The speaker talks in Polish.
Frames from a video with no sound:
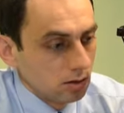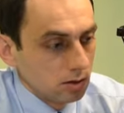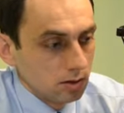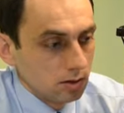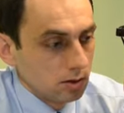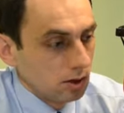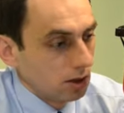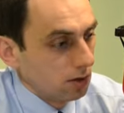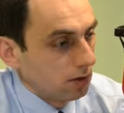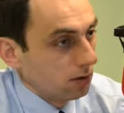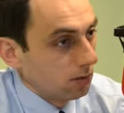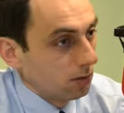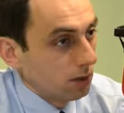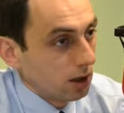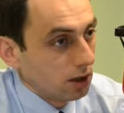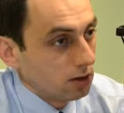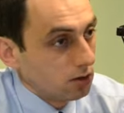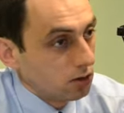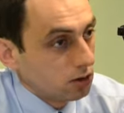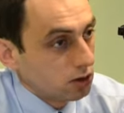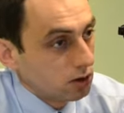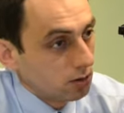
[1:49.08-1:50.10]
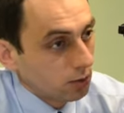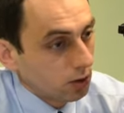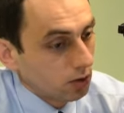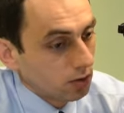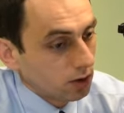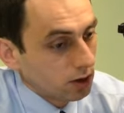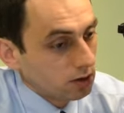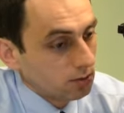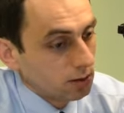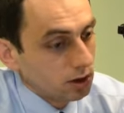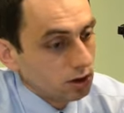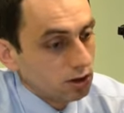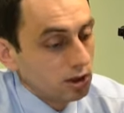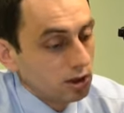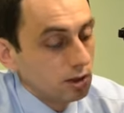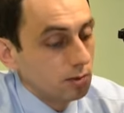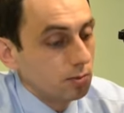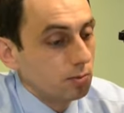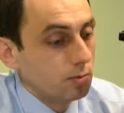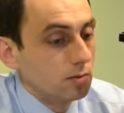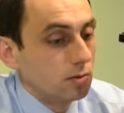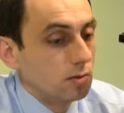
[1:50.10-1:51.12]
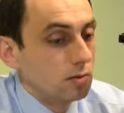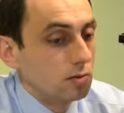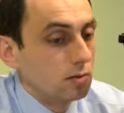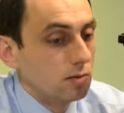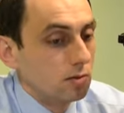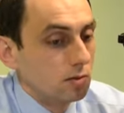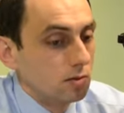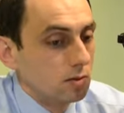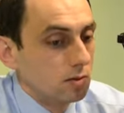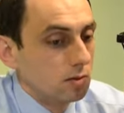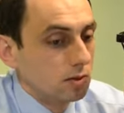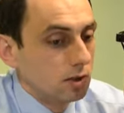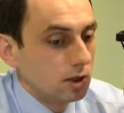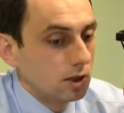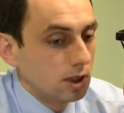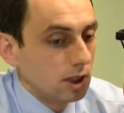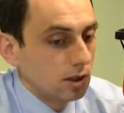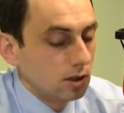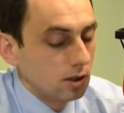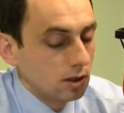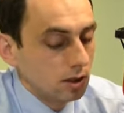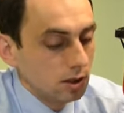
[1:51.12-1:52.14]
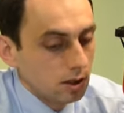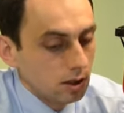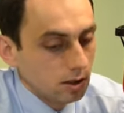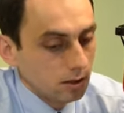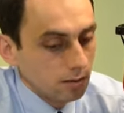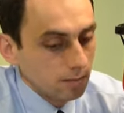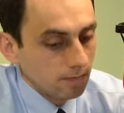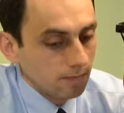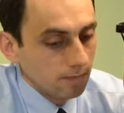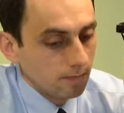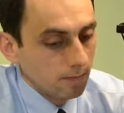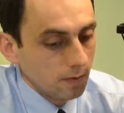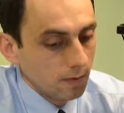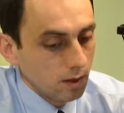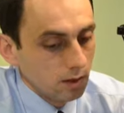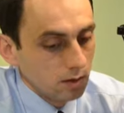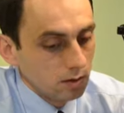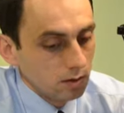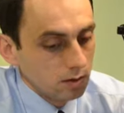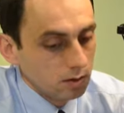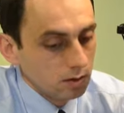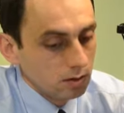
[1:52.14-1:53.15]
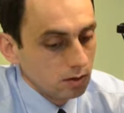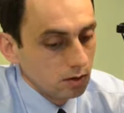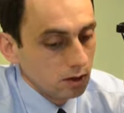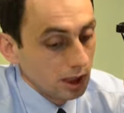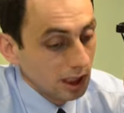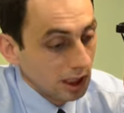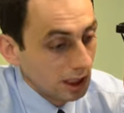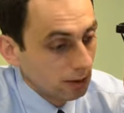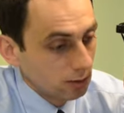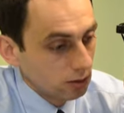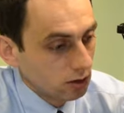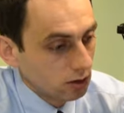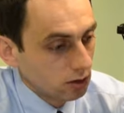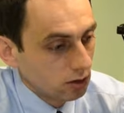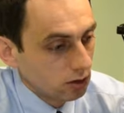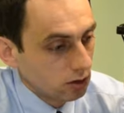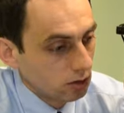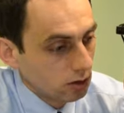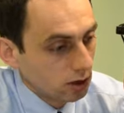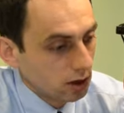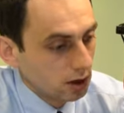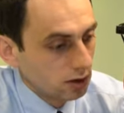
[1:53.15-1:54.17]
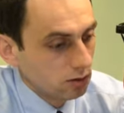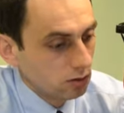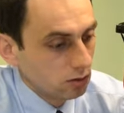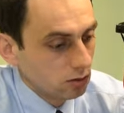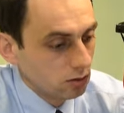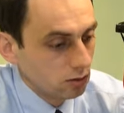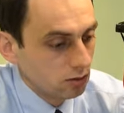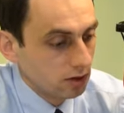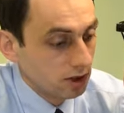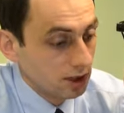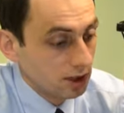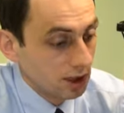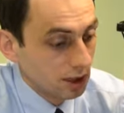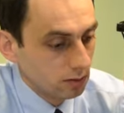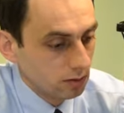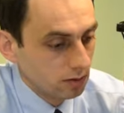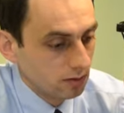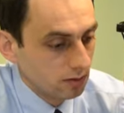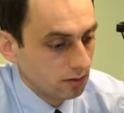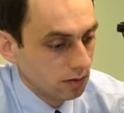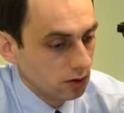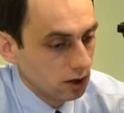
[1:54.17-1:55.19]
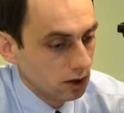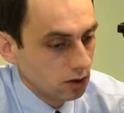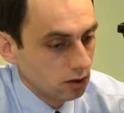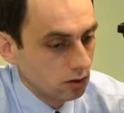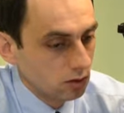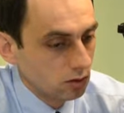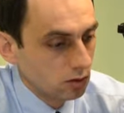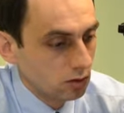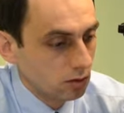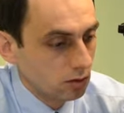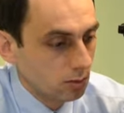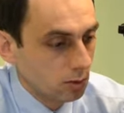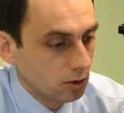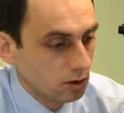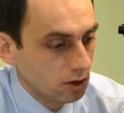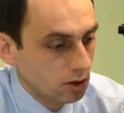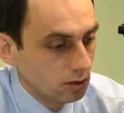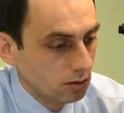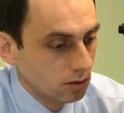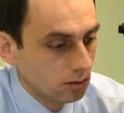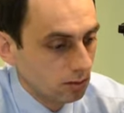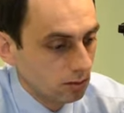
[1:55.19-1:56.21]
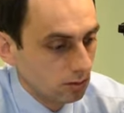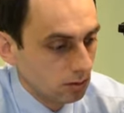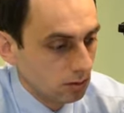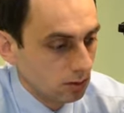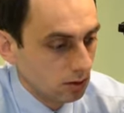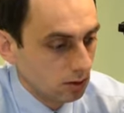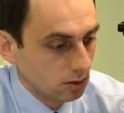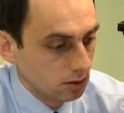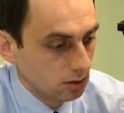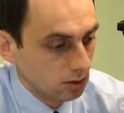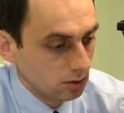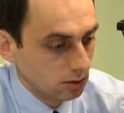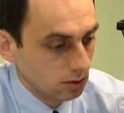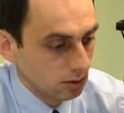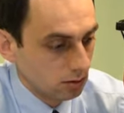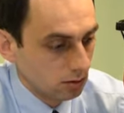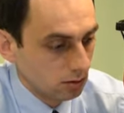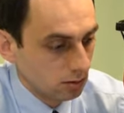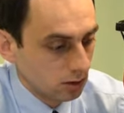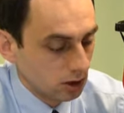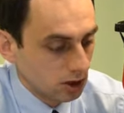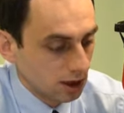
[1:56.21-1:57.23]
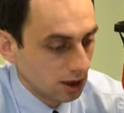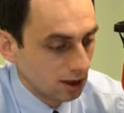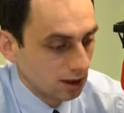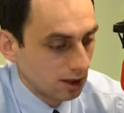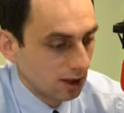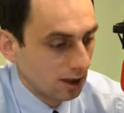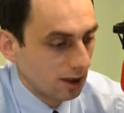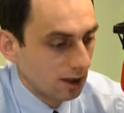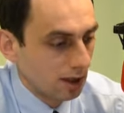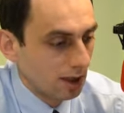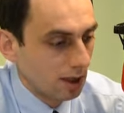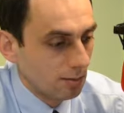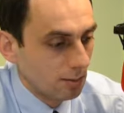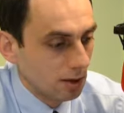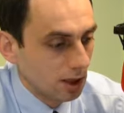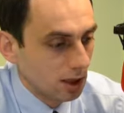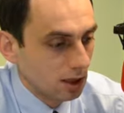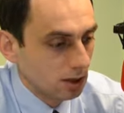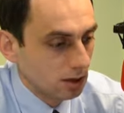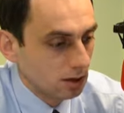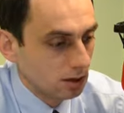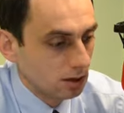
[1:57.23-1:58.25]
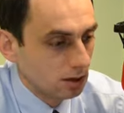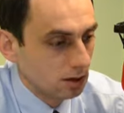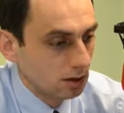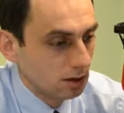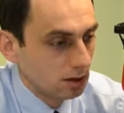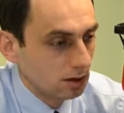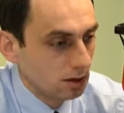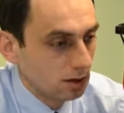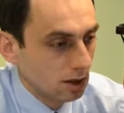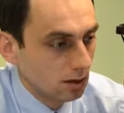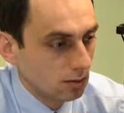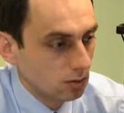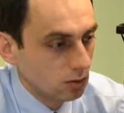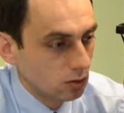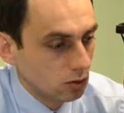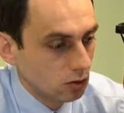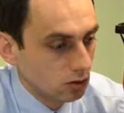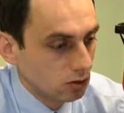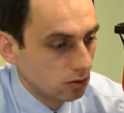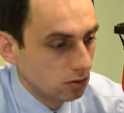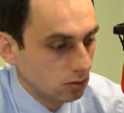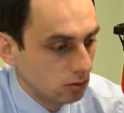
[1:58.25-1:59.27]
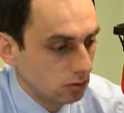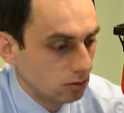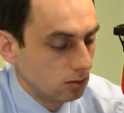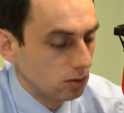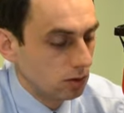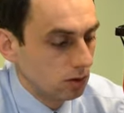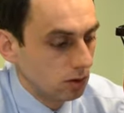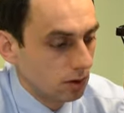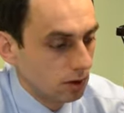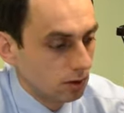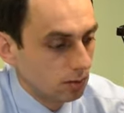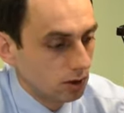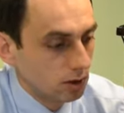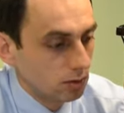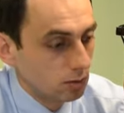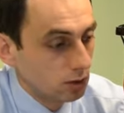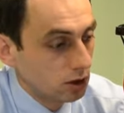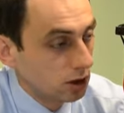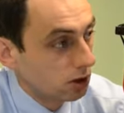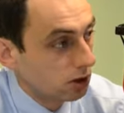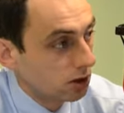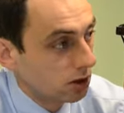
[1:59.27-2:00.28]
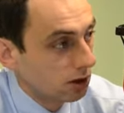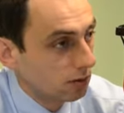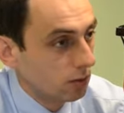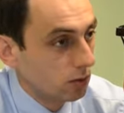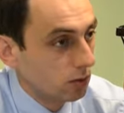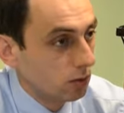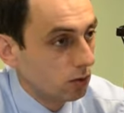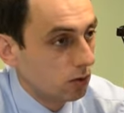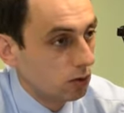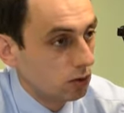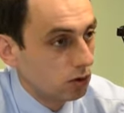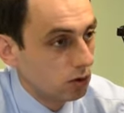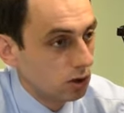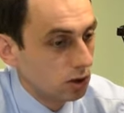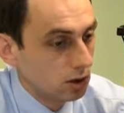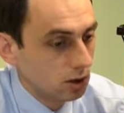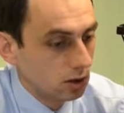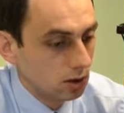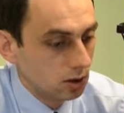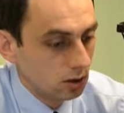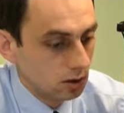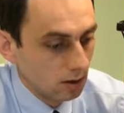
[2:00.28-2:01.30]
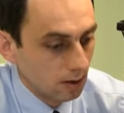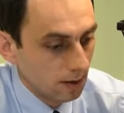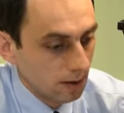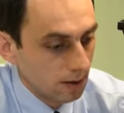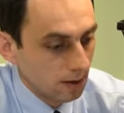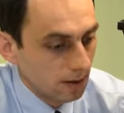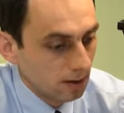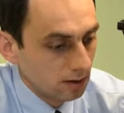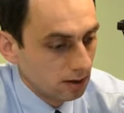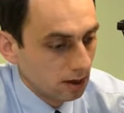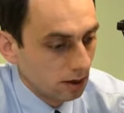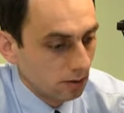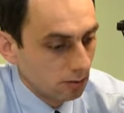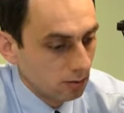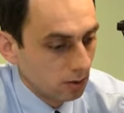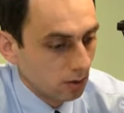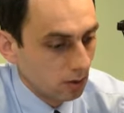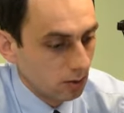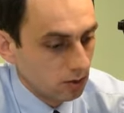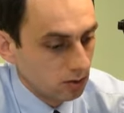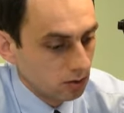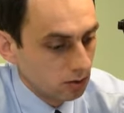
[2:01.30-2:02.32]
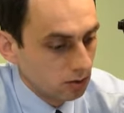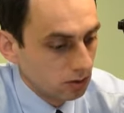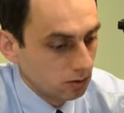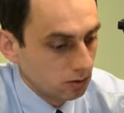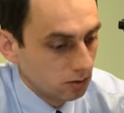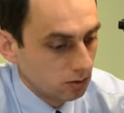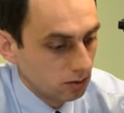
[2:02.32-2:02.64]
Nie wiem, bardzo szybko. W każdym razie ja ja nie e, dojechałem do tego kongresu, wysiadłem we wrzeszczu, poszedłem e, do mieszkania Arama i tam już była, byli przyjaciele Małgosi i tam po prostu